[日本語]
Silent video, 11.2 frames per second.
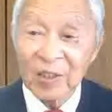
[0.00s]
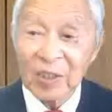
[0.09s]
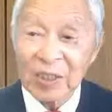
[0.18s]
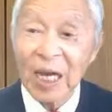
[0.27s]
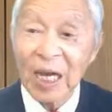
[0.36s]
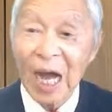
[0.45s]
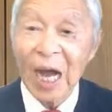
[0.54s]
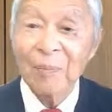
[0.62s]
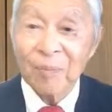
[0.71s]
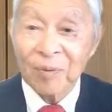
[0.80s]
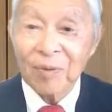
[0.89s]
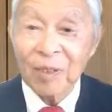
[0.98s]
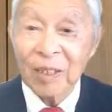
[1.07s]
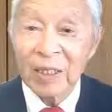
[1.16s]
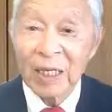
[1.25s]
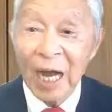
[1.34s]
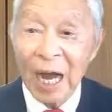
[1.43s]
靴が半分
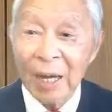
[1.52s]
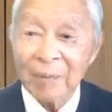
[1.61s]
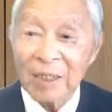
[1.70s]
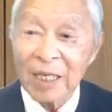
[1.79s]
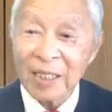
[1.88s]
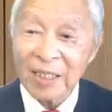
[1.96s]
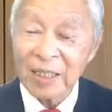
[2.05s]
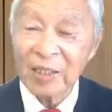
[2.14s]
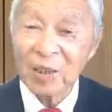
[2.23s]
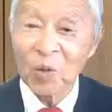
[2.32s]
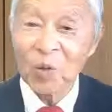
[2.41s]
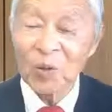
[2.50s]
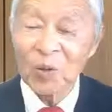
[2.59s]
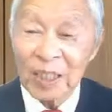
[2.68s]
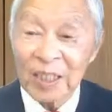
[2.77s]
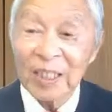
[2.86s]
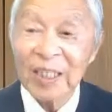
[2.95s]
はみ出したよう
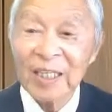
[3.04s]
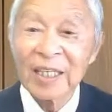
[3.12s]
に、